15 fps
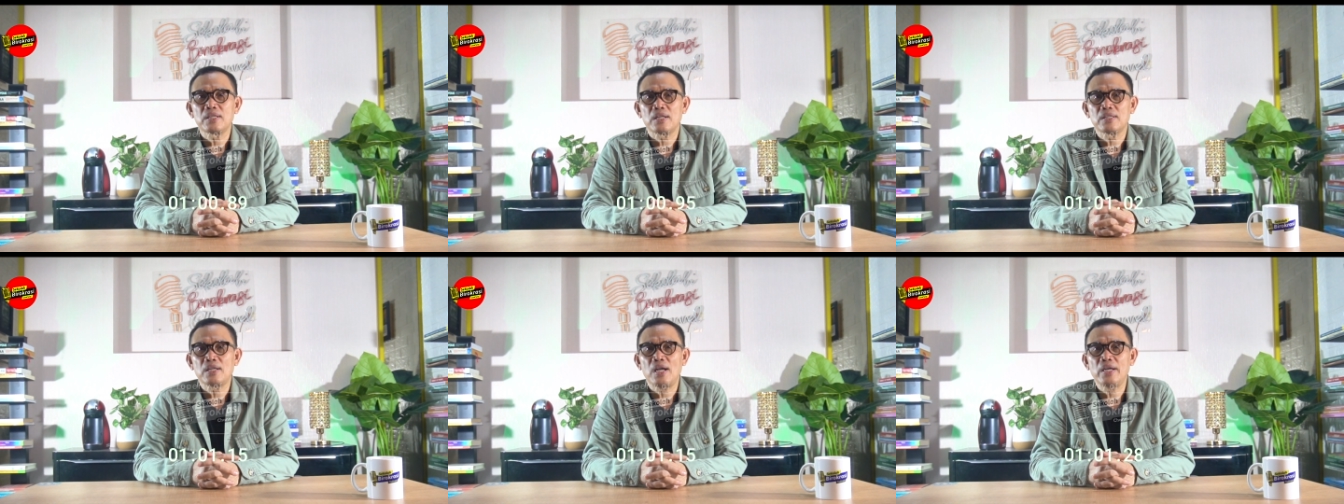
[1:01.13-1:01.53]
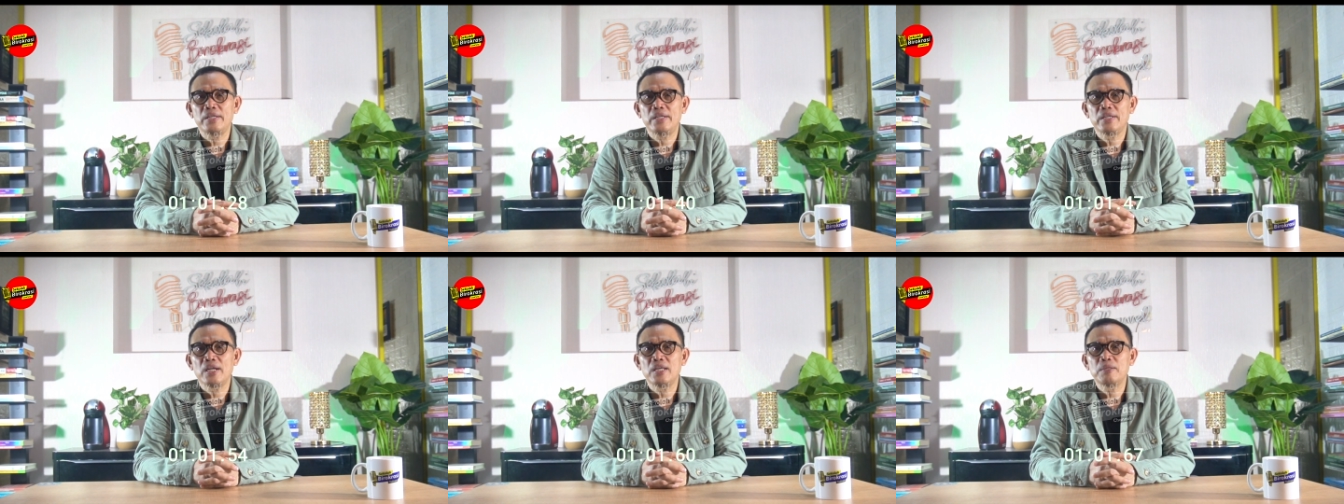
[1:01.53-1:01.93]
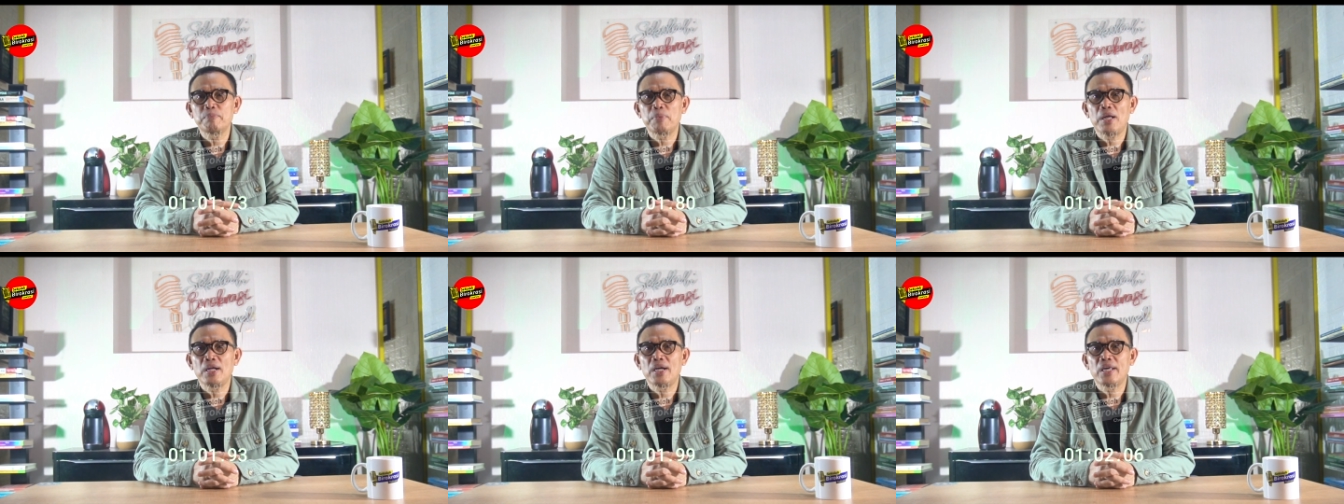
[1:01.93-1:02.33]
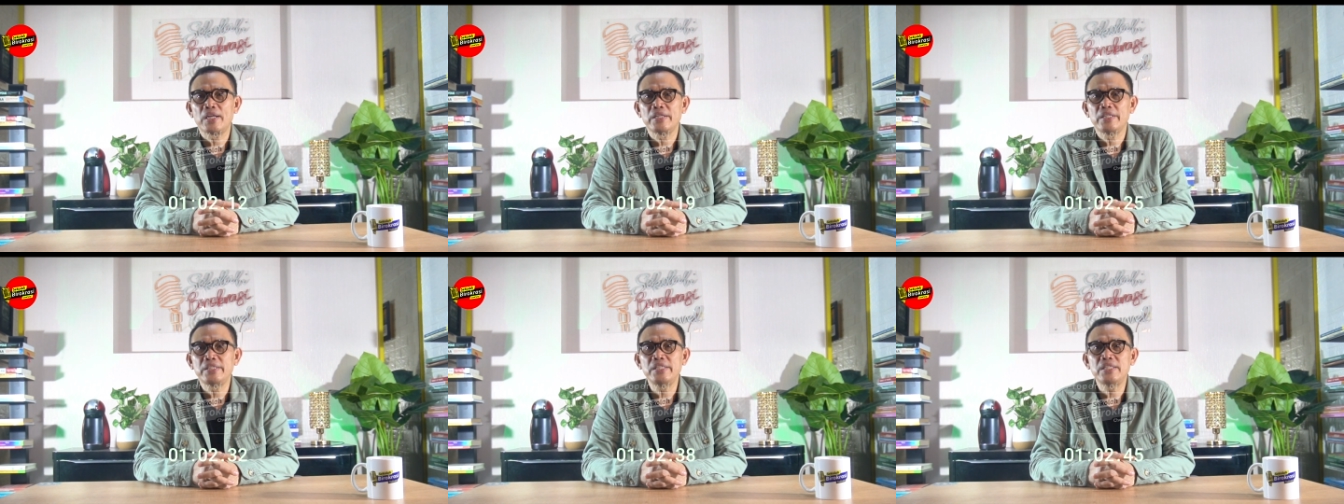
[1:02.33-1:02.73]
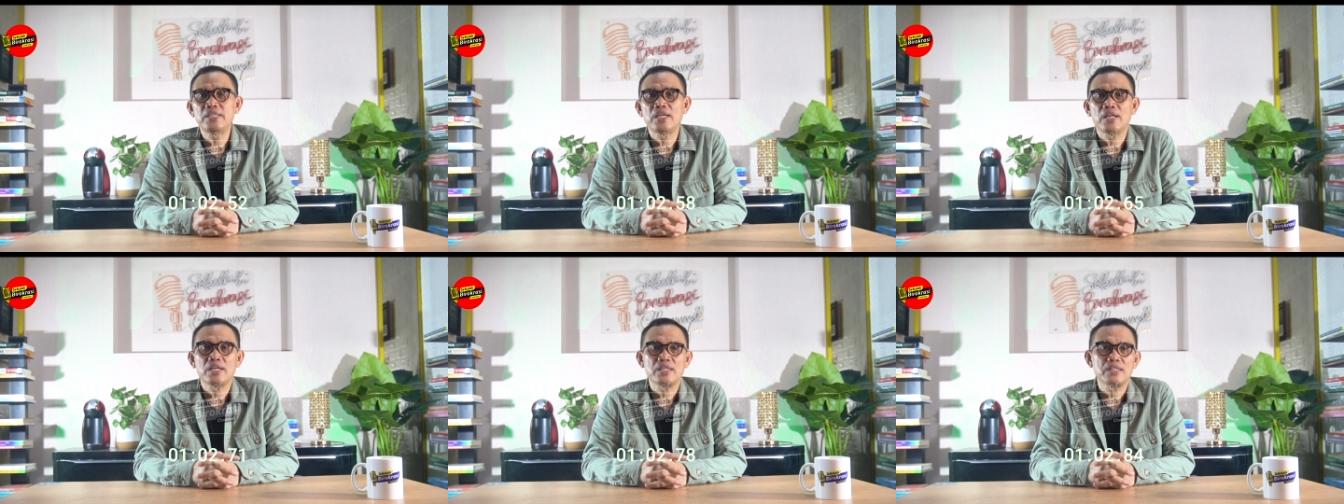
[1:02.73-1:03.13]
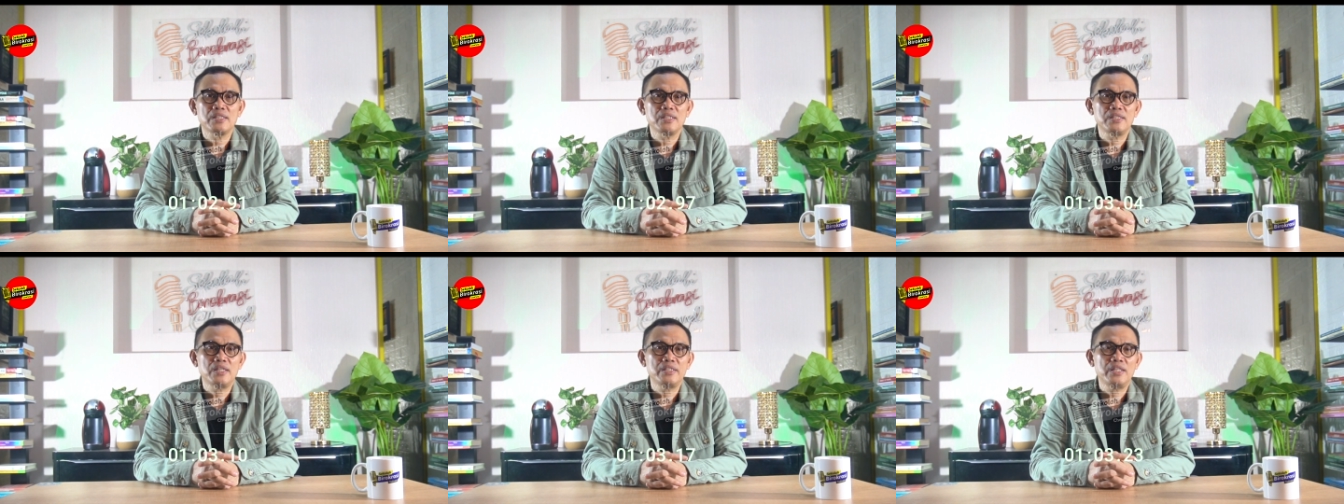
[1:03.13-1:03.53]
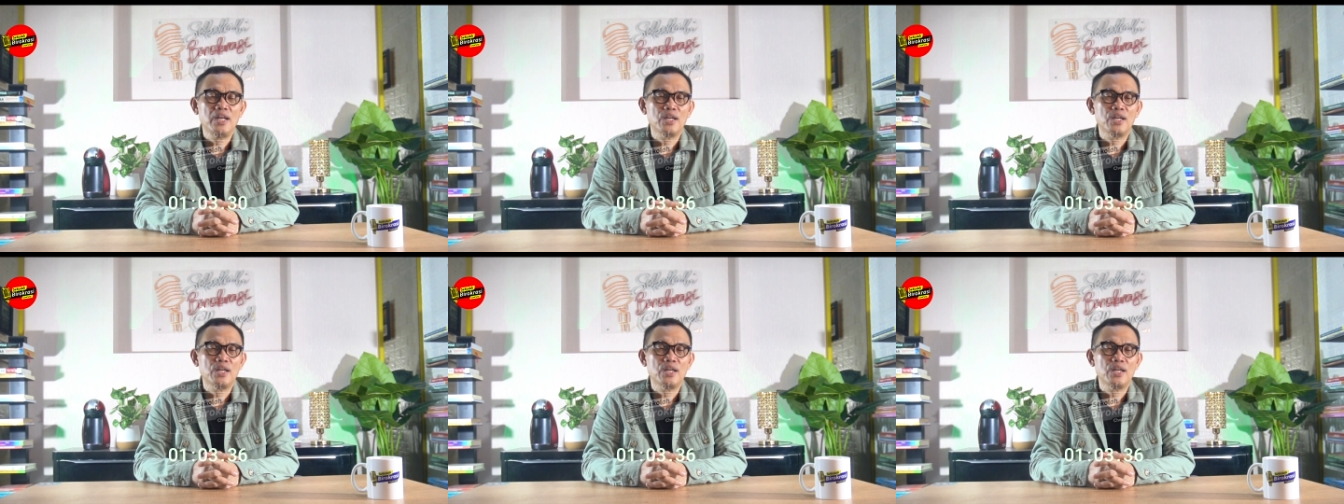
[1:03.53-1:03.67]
terkait dengan pelanggaran etika yang